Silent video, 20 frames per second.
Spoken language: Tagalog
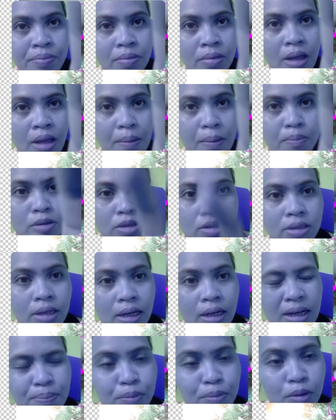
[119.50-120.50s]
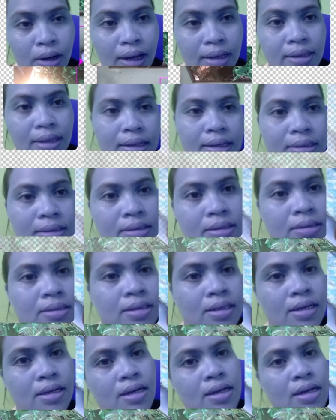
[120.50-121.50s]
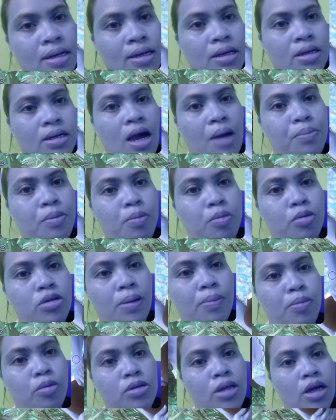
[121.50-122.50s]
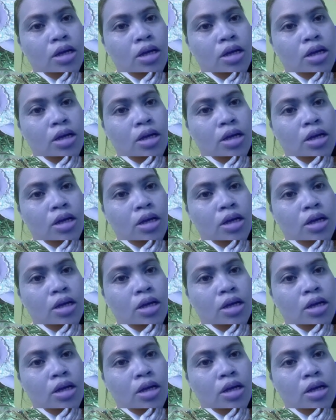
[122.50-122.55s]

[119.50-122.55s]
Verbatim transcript: Tapos done na po natin. Yan, pupunta po tayo